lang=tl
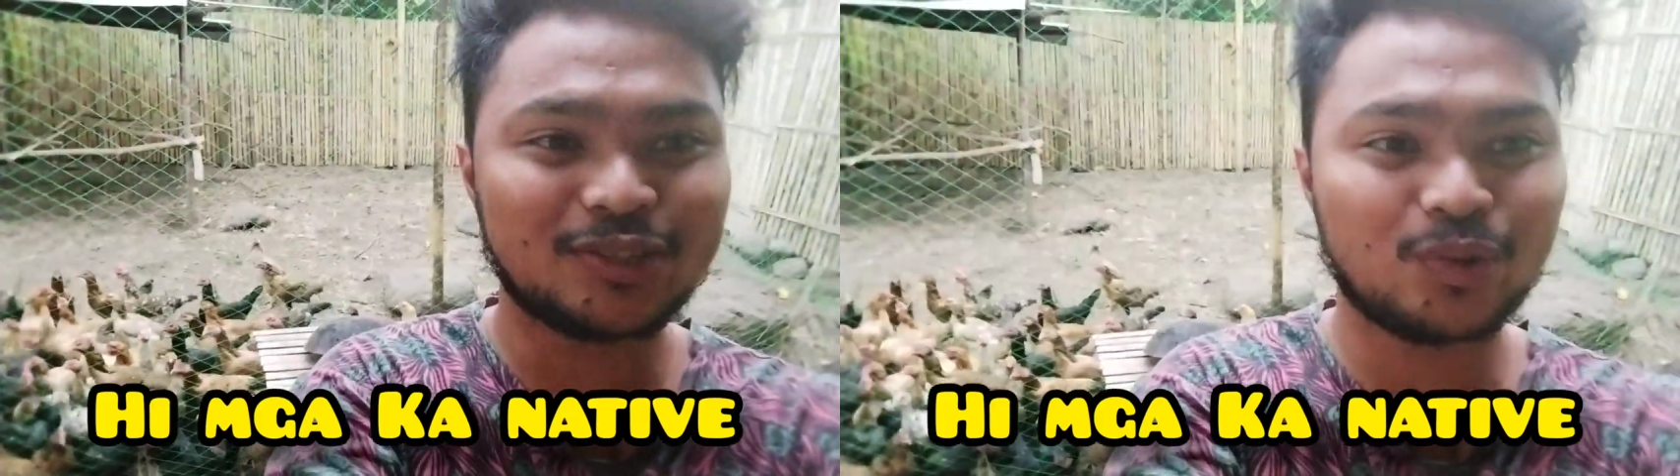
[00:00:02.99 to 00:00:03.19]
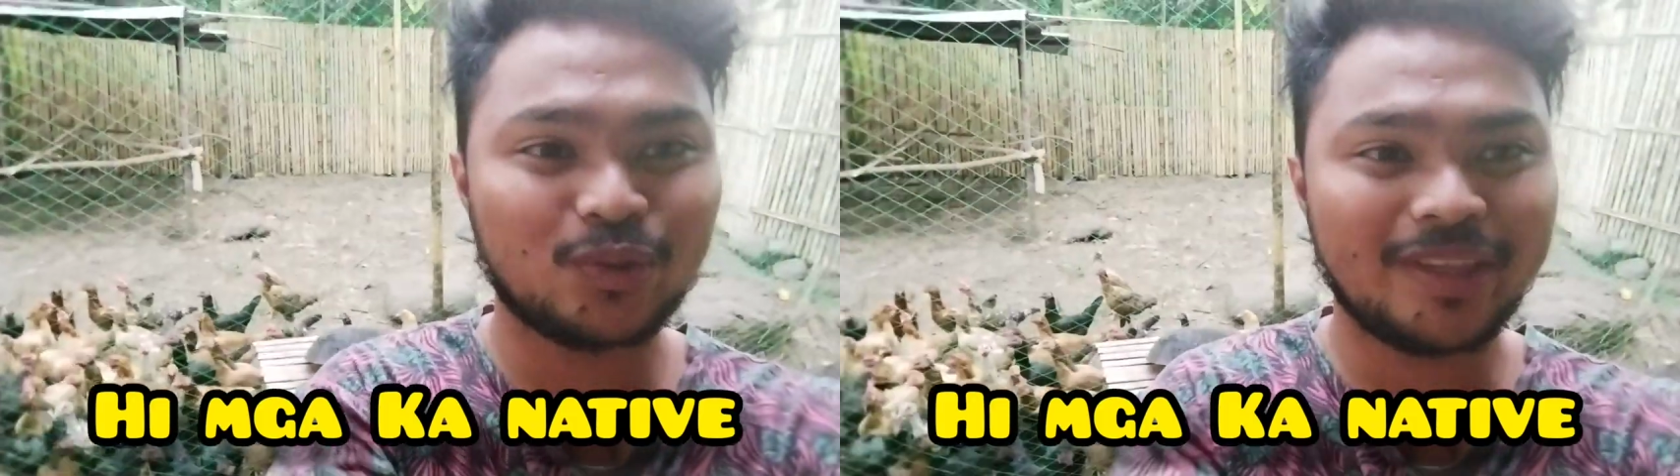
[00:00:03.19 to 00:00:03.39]

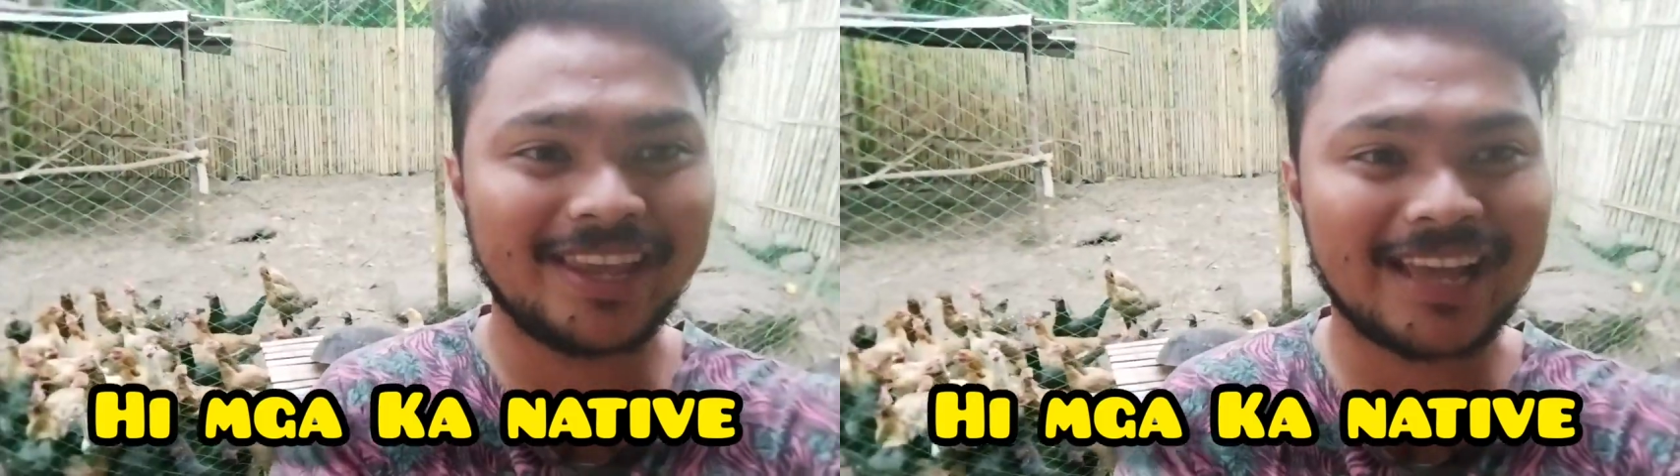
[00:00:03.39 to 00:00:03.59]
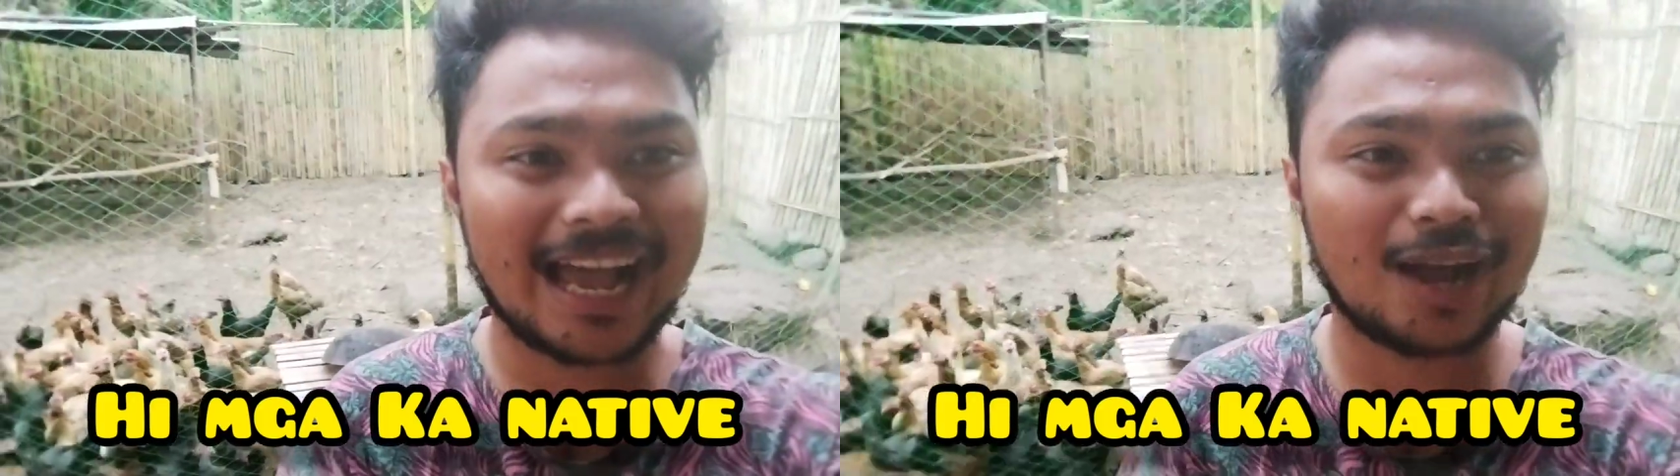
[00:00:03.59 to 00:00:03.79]
So
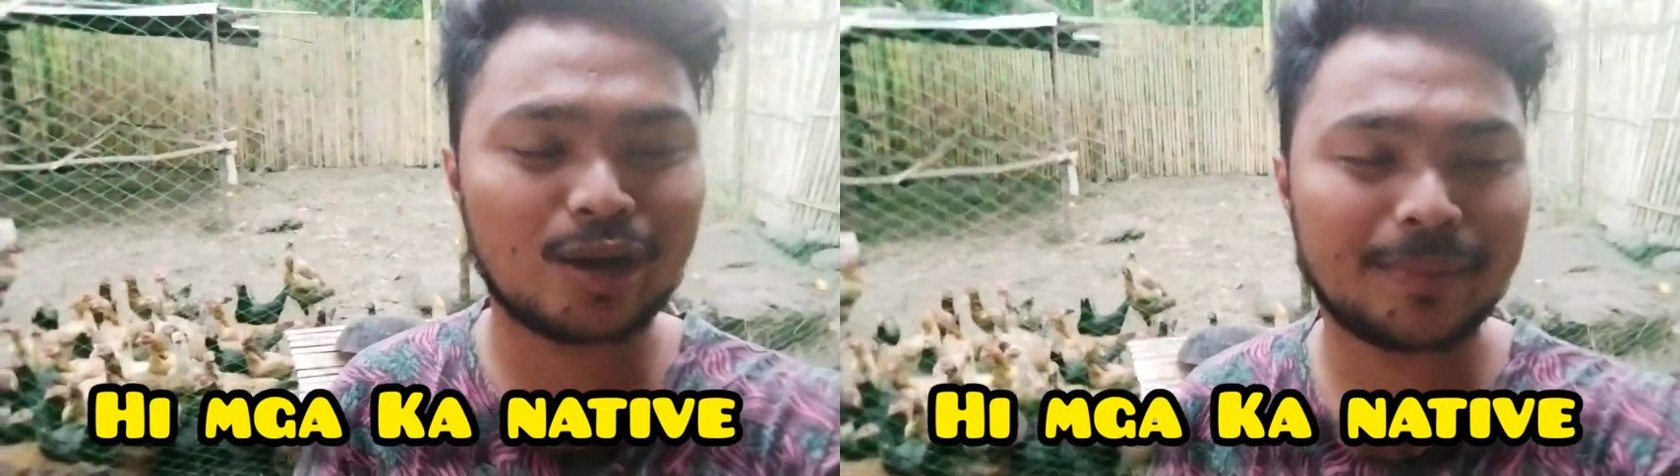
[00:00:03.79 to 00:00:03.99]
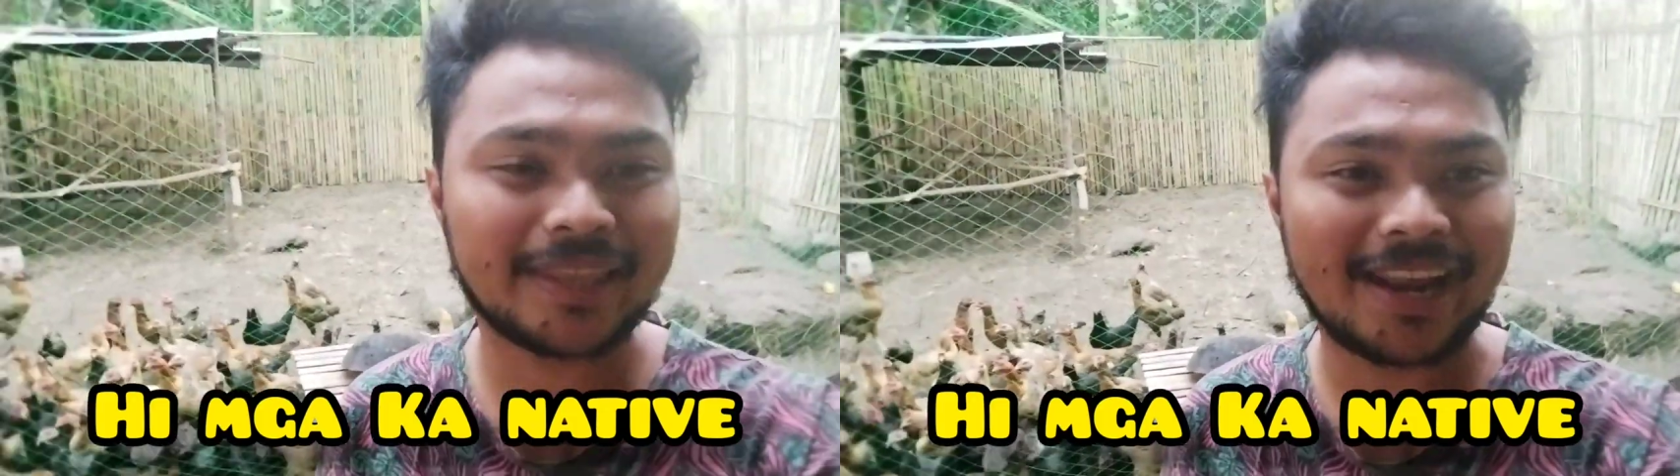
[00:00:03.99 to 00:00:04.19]
today
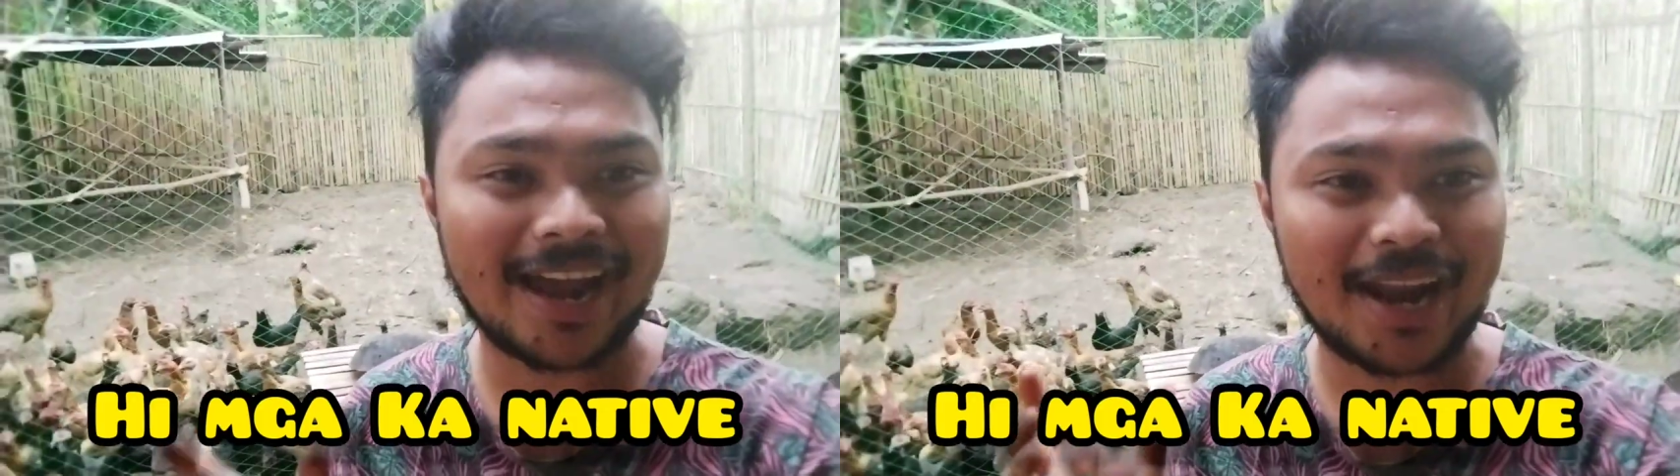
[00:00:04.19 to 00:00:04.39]
gagawa naman tayo ng